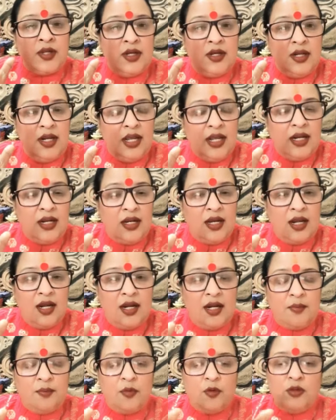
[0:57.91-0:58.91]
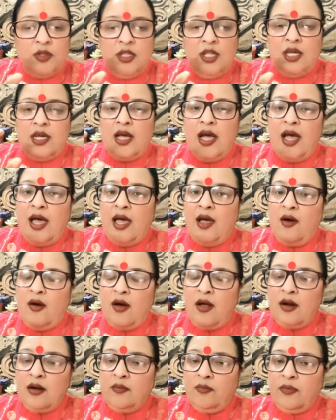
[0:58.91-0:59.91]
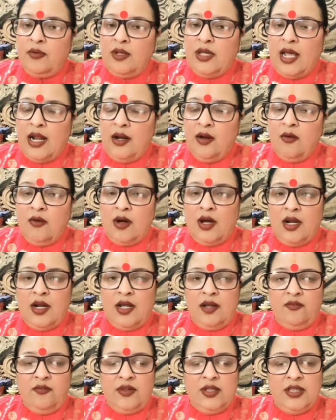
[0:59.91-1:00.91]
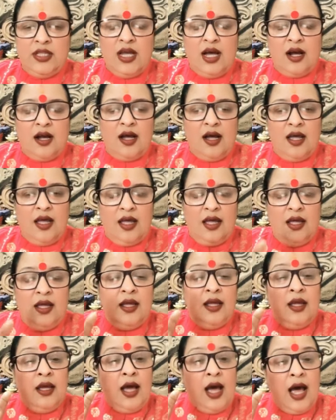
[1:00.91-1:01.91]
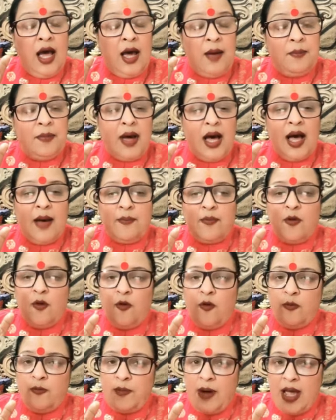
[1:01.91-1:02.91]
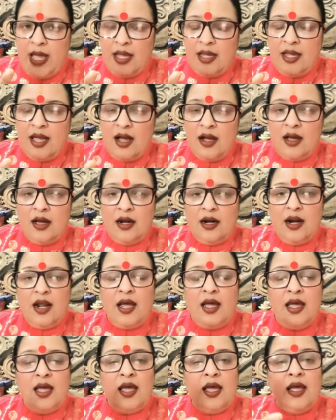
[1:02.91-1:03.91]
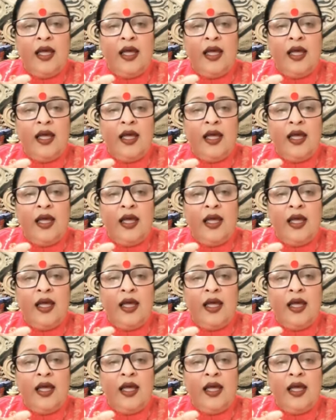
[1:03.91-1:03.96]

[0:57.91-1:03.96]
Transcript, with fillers: ग्रीन कलर बुद्धि का है और येलो कलर विद्या का है अब आपको उपाय क्या करना है